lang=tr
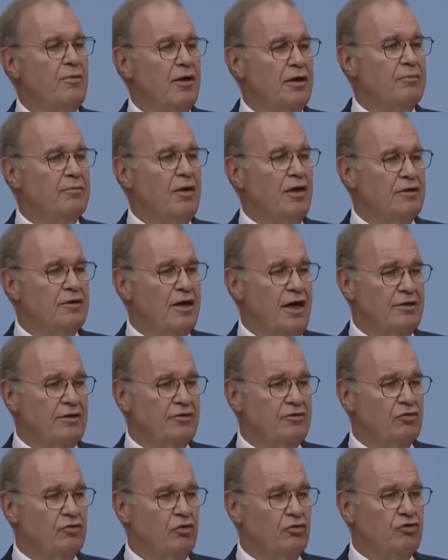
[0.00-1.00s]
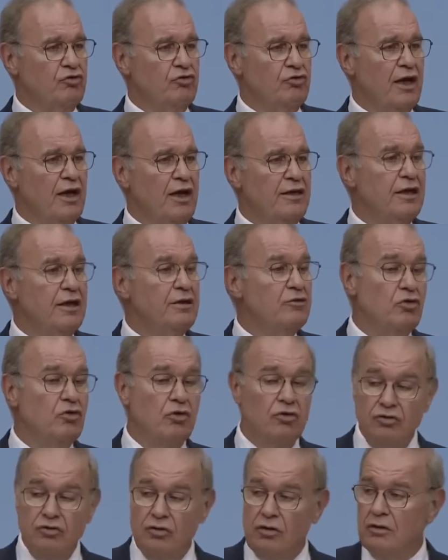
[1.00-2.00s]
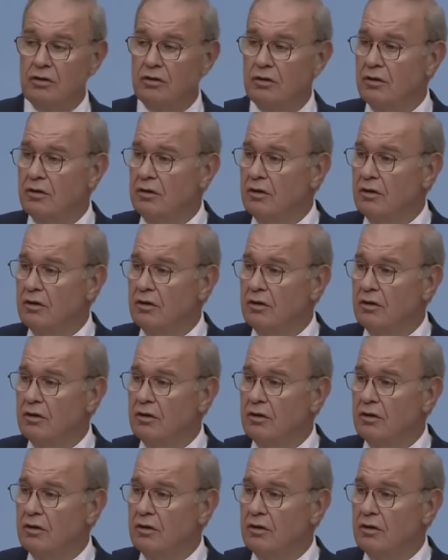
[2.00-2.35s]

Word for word: apartman dairesinde otururken ne diyordu?